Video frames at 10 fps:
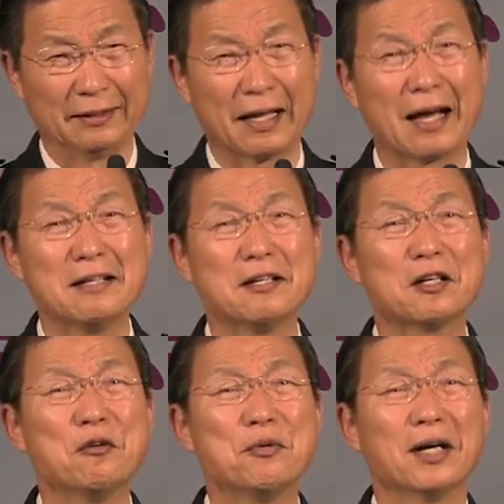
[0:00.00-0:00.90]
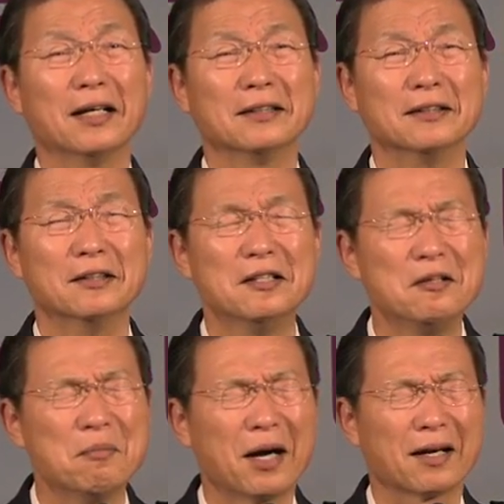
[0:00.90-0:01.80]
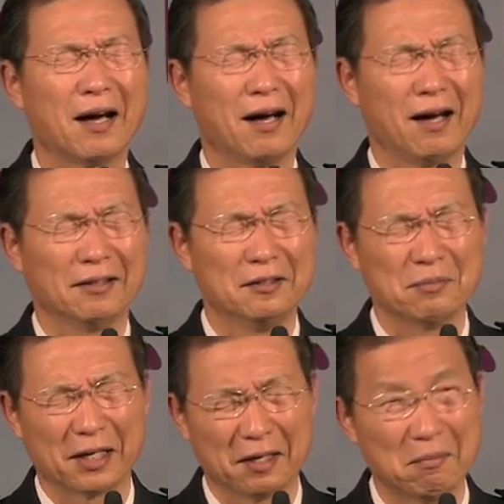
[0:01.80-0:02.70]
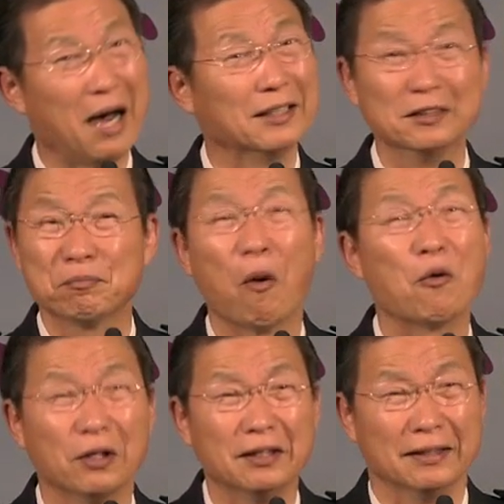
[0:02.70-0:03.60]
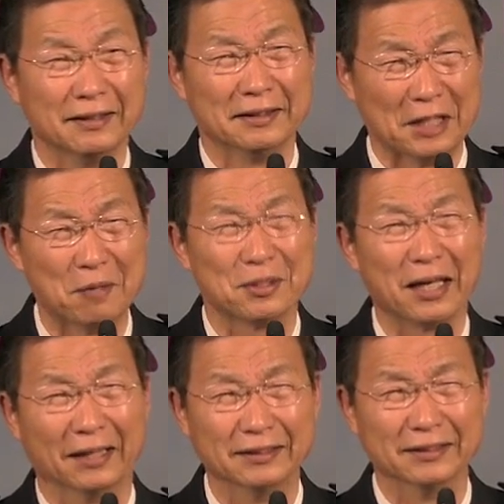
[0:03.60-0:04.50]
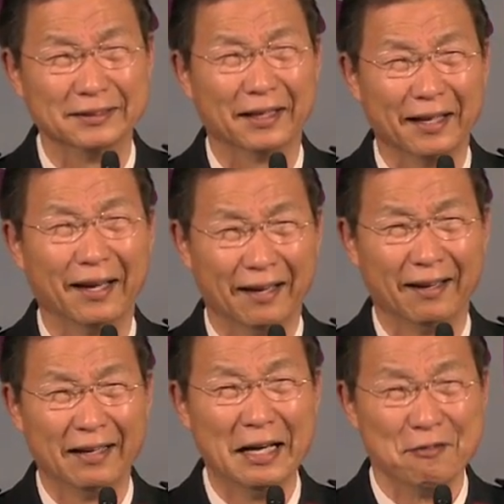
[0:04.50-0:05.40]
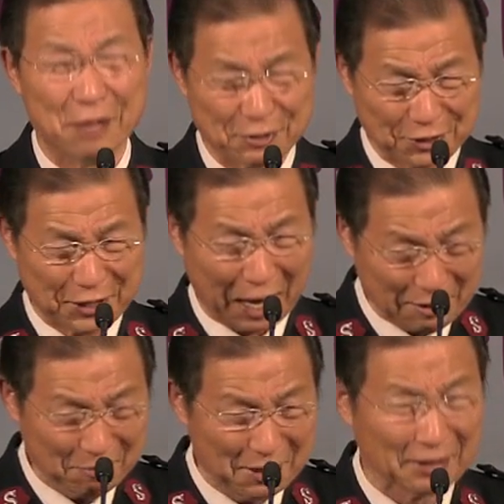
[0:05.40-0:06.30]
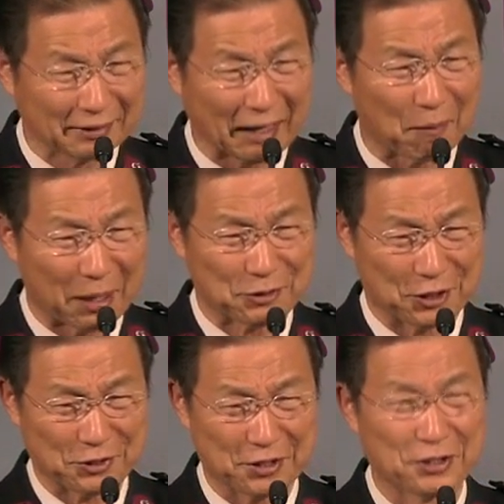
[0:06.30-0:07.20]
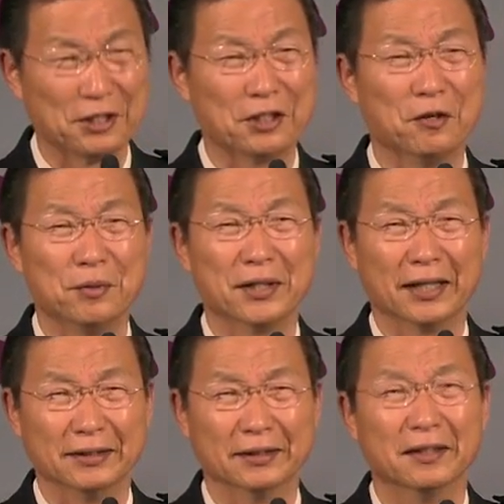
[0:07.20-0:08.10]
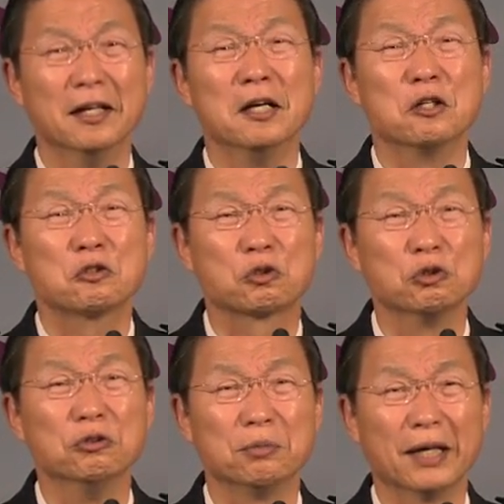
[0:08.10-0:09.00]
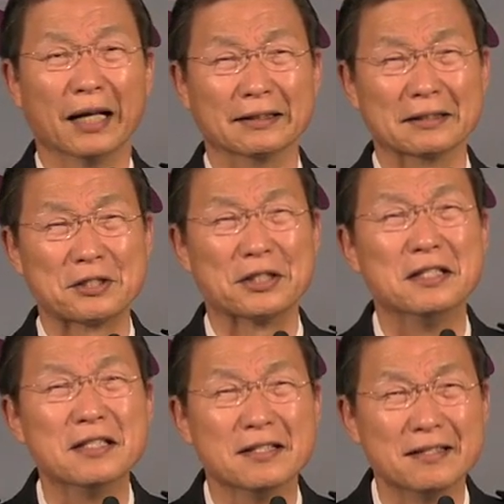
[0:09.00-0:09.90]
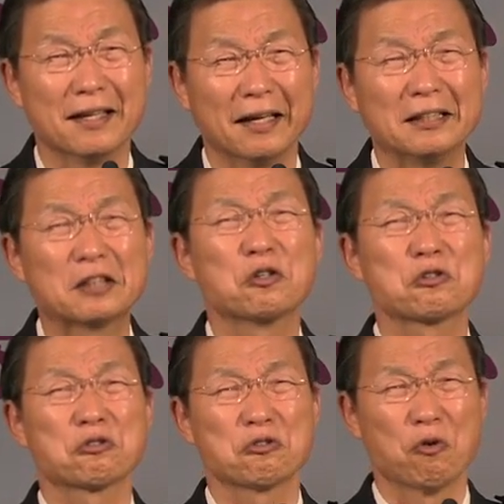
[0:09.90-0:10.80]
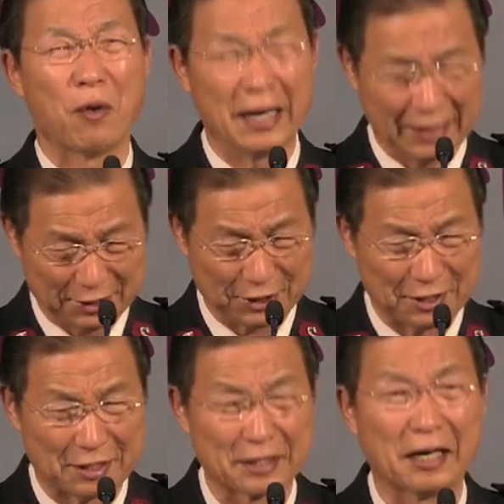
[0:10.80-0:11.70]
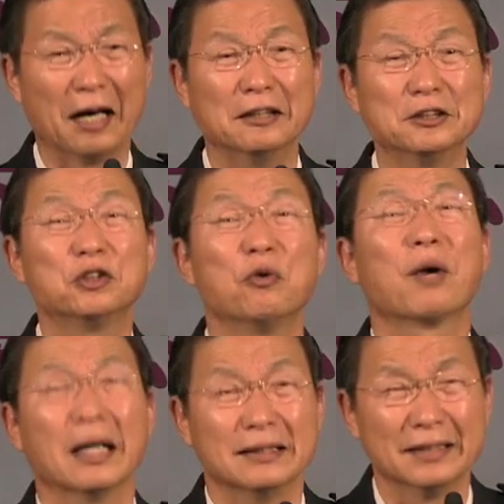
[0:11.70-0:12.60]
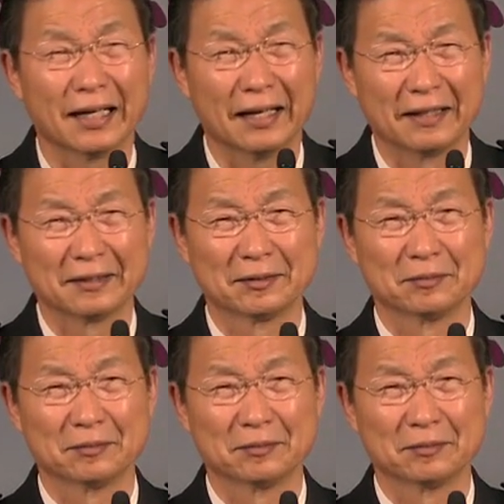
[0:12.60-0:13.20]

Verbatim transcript: 내가 너를 위하여 얼마나 얼마나 많은 복을 예비했는데 내 생명을 다 바쳐서 너희를 위하여 준비한 것이 있는데 이곳으로 와야지 네가 어디로 가느냐